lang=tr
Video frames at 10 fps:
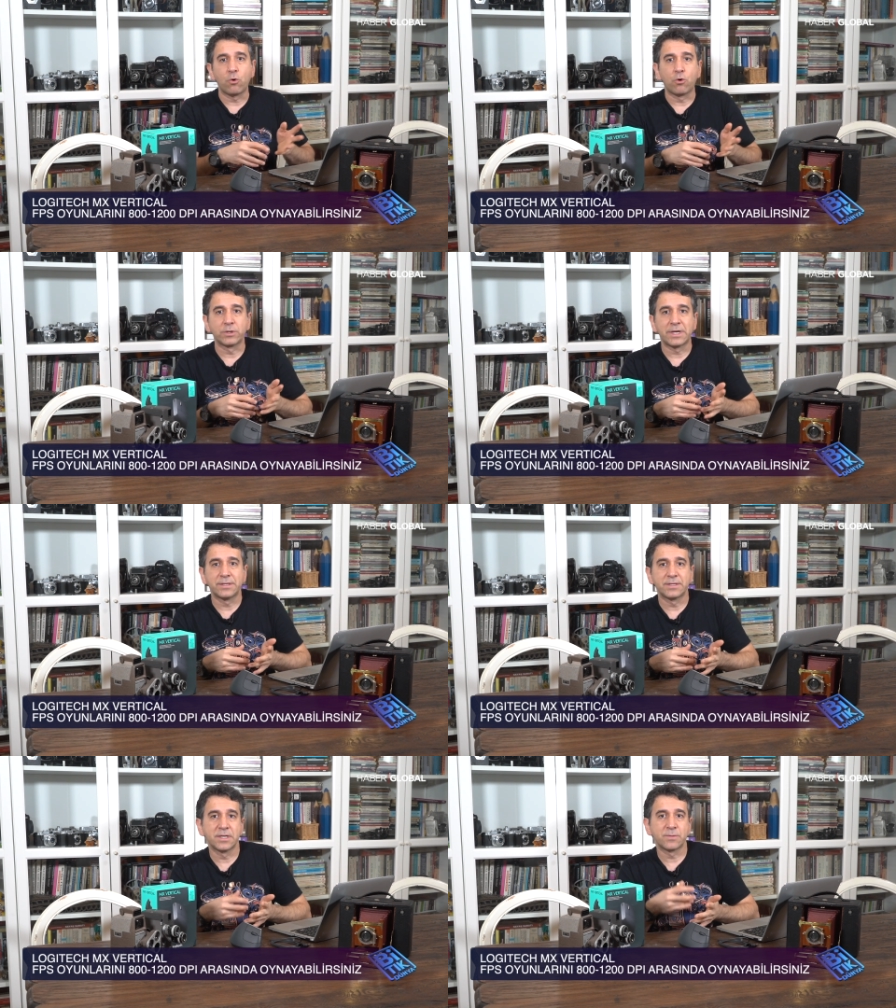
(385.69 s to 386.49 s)
oradan
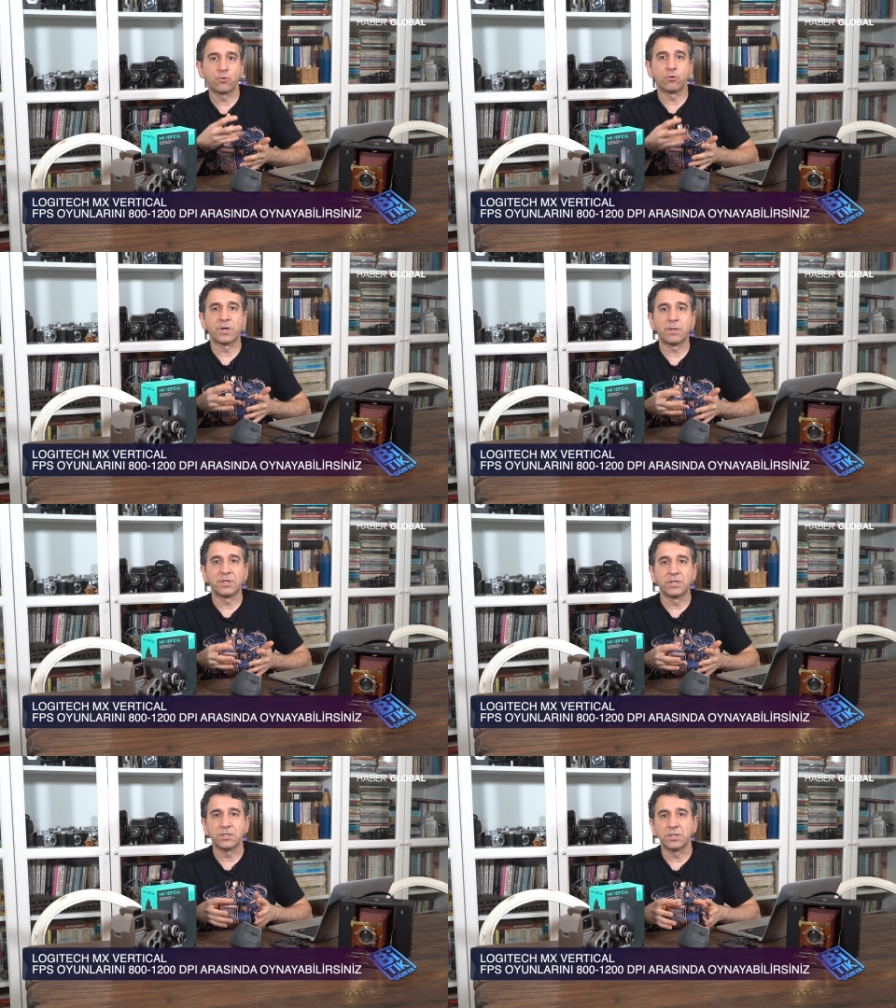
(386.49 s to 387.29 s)
ses
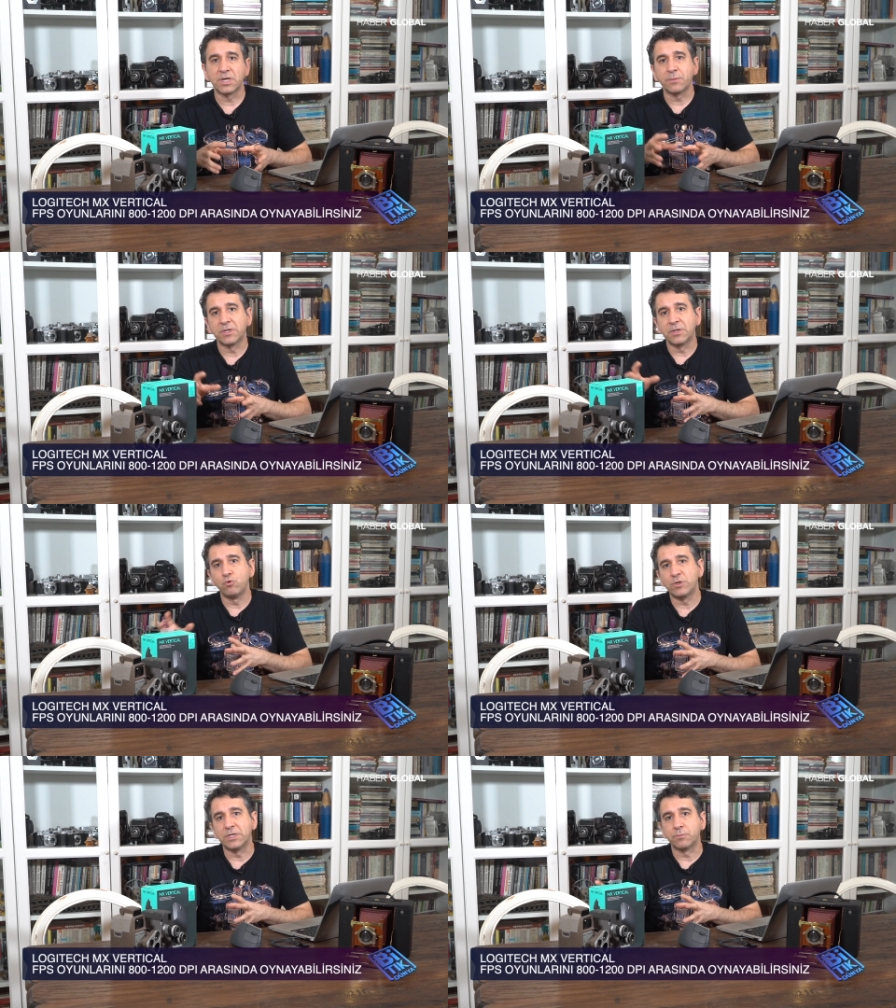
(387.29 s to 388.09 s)
programlarını işleyeceğim ya da
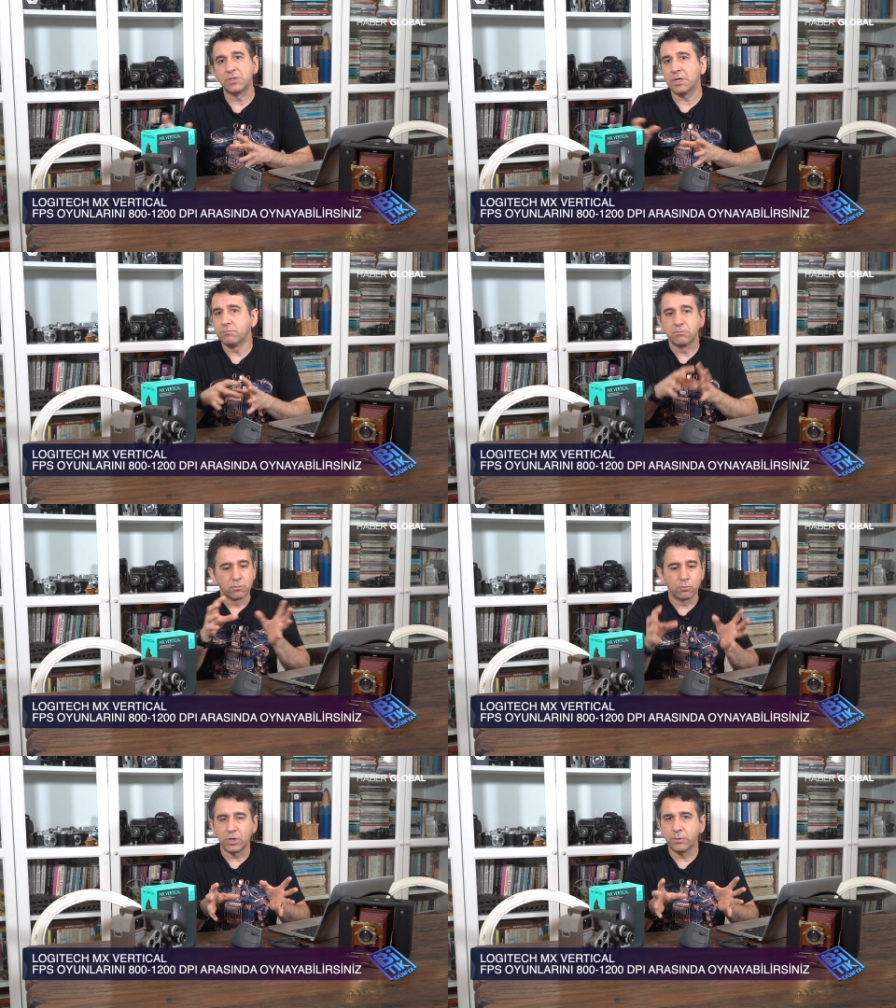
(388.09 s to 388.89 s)
müzik yapacağım.
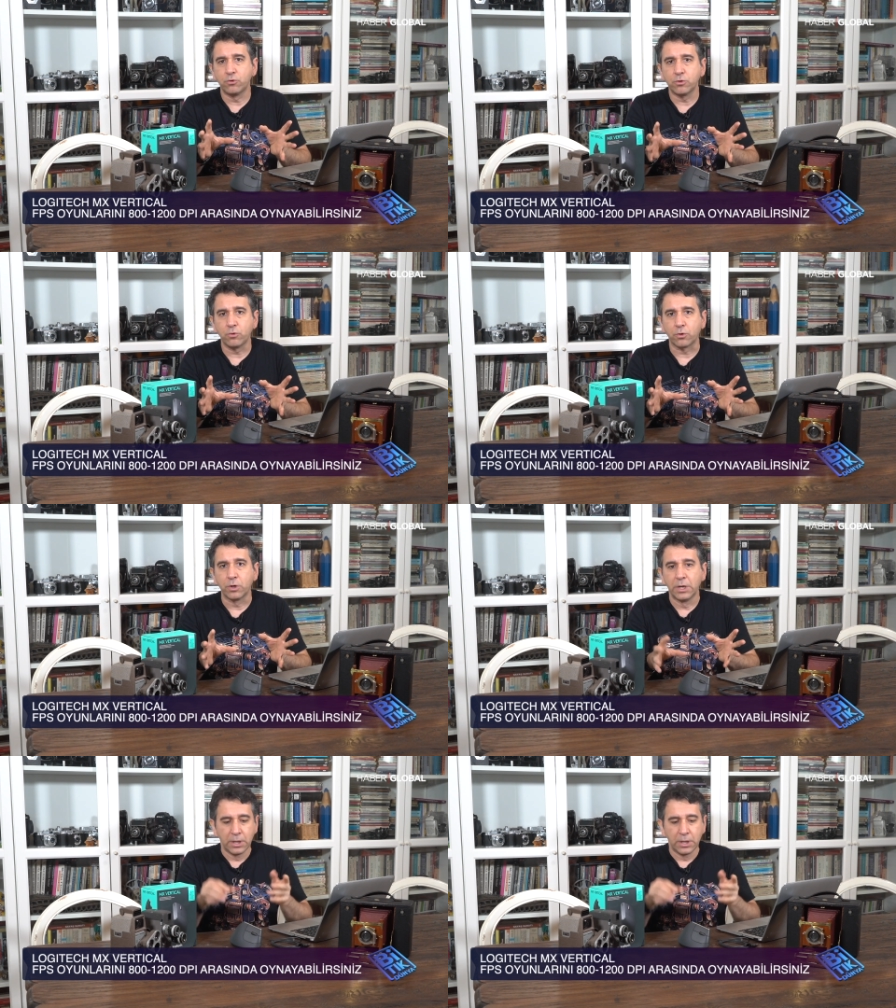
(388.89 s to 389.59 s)
Böyle bir durum yok.